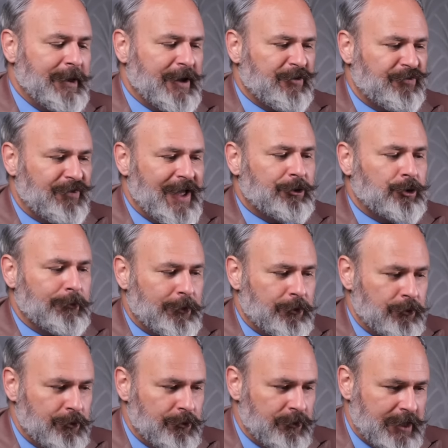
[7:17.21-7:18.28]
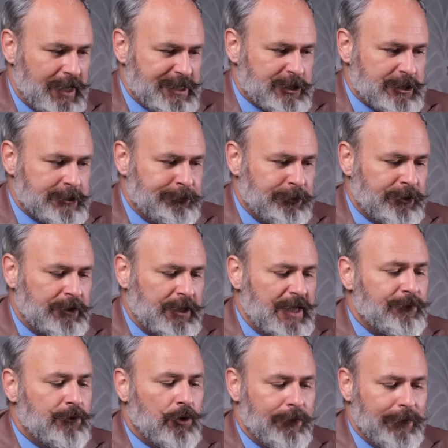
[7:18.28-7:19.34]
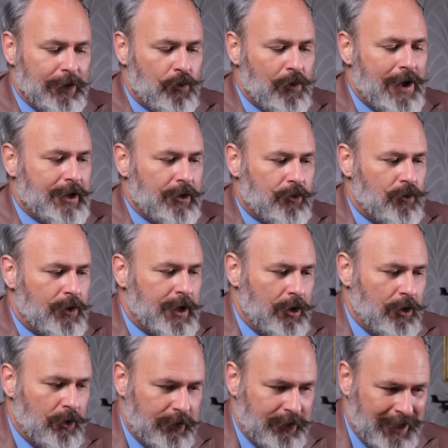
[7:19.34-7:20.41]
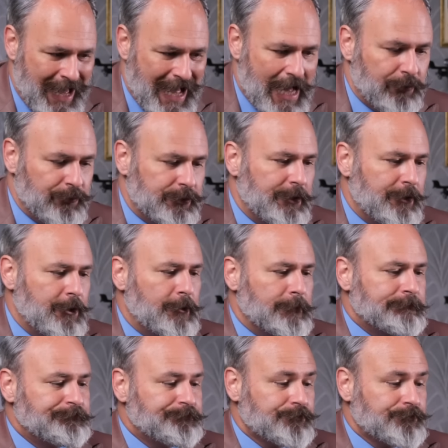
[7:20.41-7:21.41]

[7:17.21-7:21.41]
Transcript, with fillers: perfetto per un contesto sportivo come quale quello nautico,